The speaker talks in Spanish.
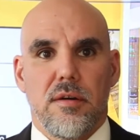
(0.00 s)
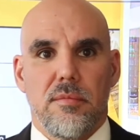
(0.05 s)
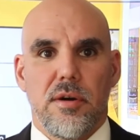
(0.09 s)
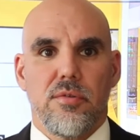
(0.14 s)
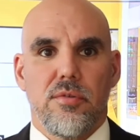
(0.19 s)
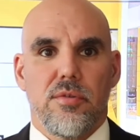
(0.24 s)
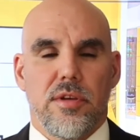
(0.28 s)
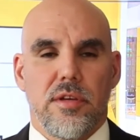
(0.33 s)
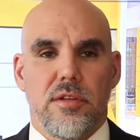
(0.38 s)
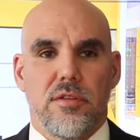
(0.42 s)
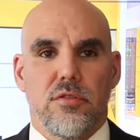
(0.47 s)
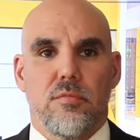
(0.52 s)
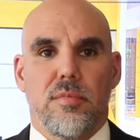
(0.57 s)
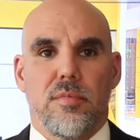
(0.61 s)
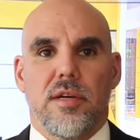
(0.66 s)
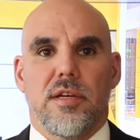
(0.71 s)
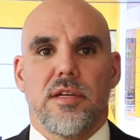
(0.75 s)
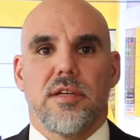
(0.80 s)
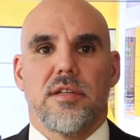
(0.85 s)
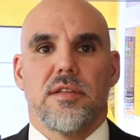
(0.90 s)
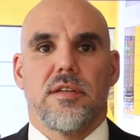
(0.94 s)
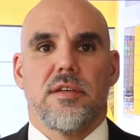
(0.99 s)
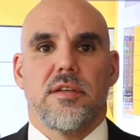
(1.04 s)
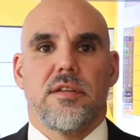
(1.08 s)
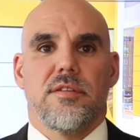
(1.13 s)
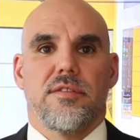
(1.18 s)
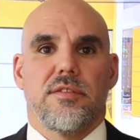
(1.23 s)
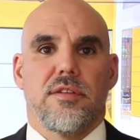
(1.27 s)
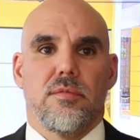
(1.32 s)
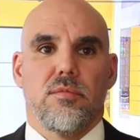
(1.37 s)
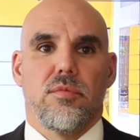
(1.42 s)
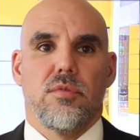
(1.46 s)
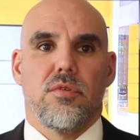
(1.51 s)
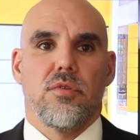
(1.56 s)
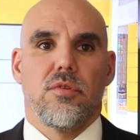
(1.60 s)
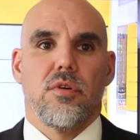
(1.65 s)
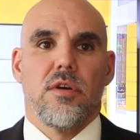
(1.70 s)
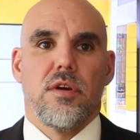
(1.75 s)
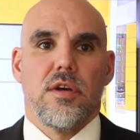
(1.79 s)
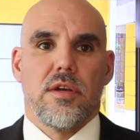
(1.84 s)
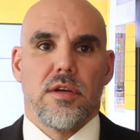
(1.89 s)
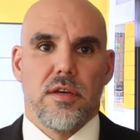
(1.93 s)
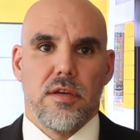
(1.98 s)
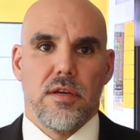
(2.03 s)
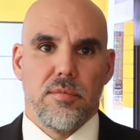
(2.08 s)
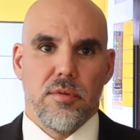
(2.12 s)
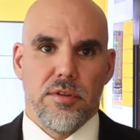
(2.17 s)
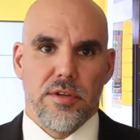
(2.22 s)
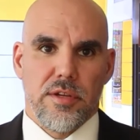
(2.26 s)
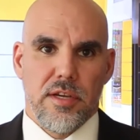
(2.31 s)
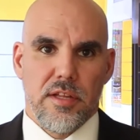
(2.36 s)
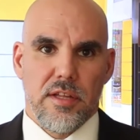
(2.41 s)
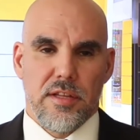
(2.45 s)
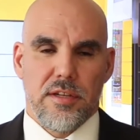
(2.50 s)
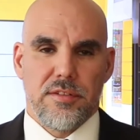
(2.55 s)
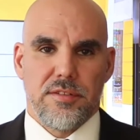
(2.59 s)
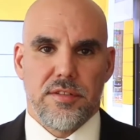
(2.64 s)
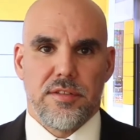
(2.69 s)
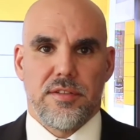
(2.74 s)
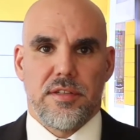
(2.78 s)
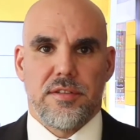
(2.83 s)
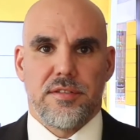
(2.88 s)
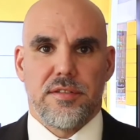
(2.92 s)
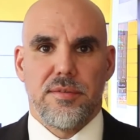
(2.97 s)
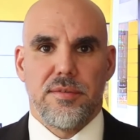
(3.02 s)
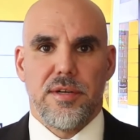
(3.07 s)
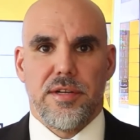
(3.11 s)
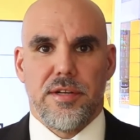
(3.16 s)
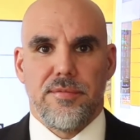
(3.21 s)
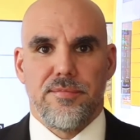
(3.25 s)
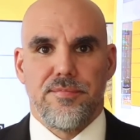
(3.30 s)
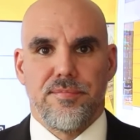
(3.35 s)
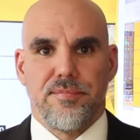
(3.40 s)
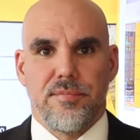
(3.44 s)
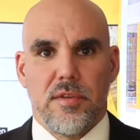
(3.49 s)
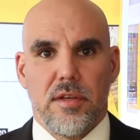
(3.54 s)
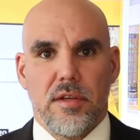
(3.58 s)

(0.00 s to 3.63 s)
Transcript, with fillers: para un quinto paquete de estímulo que podría darse esta semana,